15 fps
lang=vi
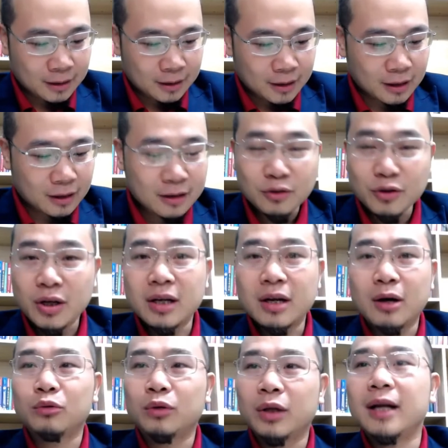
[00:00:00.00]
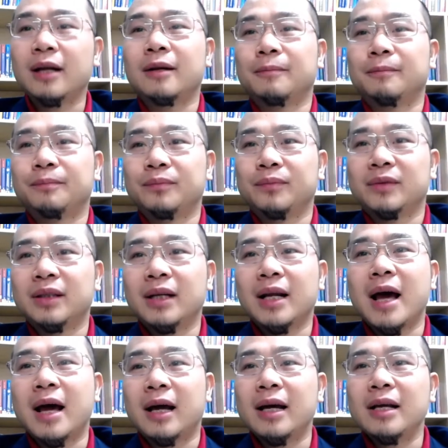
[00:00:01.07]
Cái tư duy đầu tiên
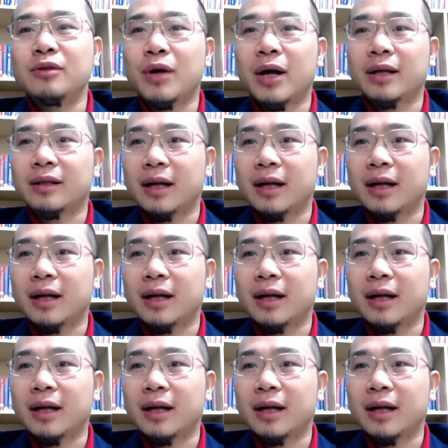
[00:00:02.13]
để kinh doanh